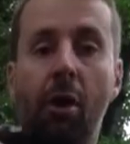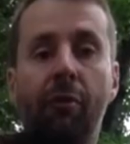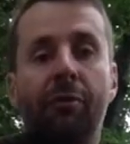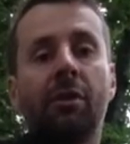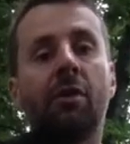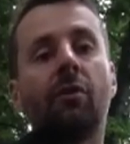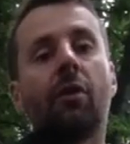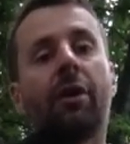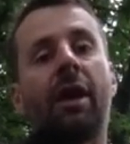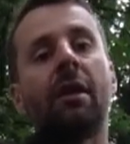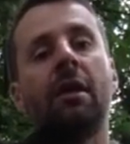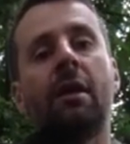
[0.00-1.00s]
öffnen,
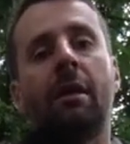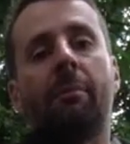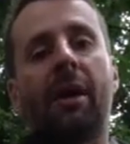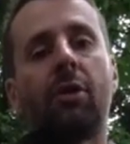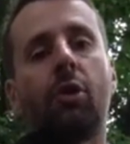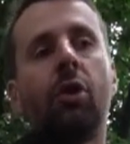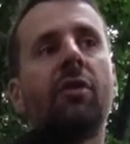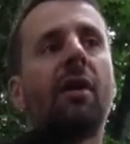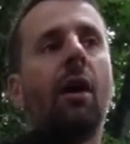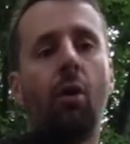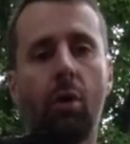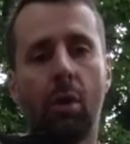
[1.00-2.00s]
sondern man
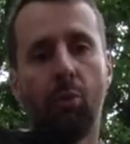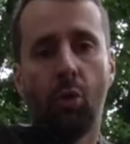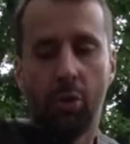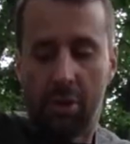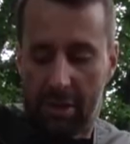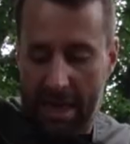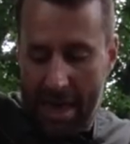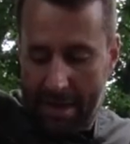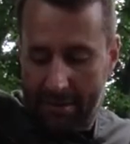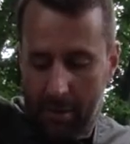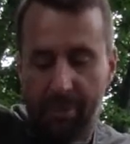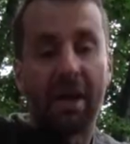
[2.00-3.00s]
könnte auch im Grunde die
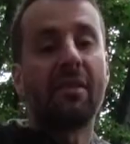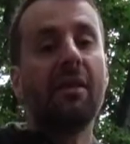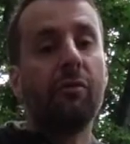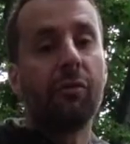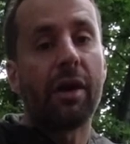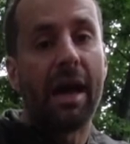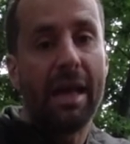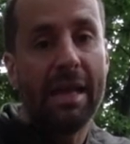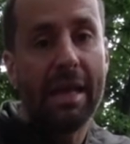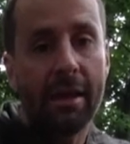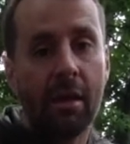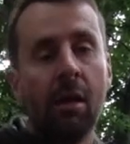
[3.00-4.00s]
Achselpartie
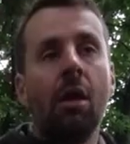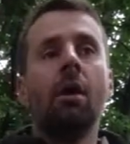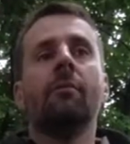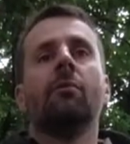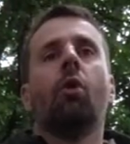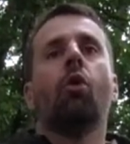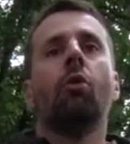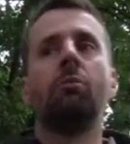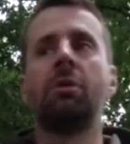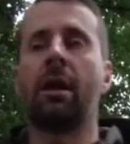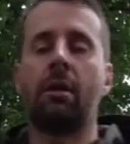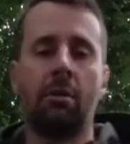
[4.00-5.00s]
freilegen,
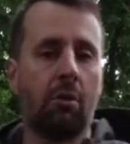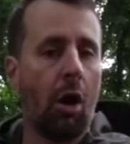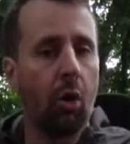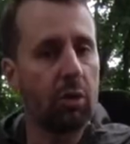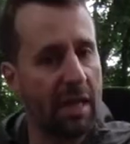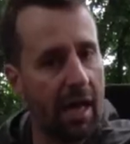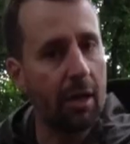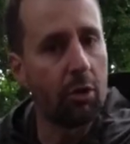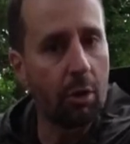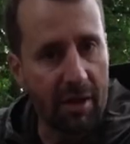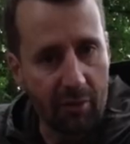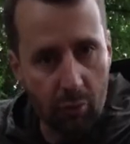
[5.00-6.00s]
um dann auch da
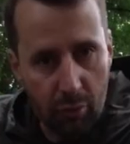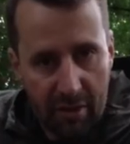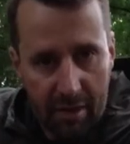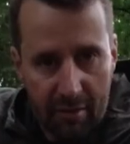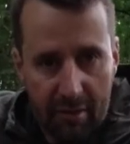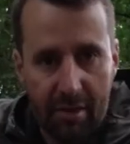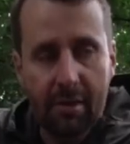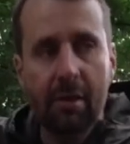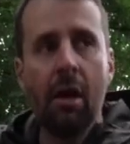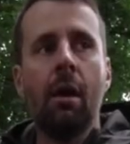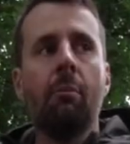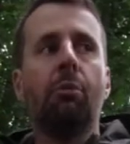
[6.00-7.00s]
nochmal zusätzlich
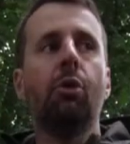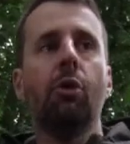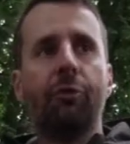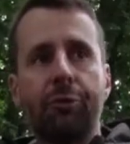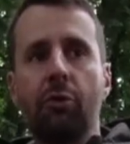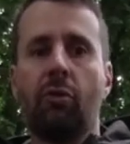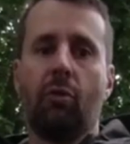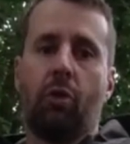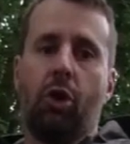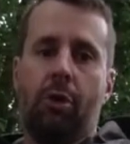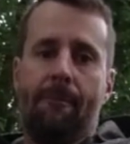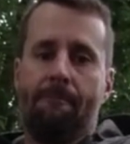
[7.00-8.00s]
belüften zu
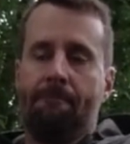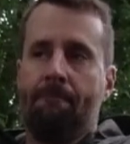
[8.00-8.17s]
können.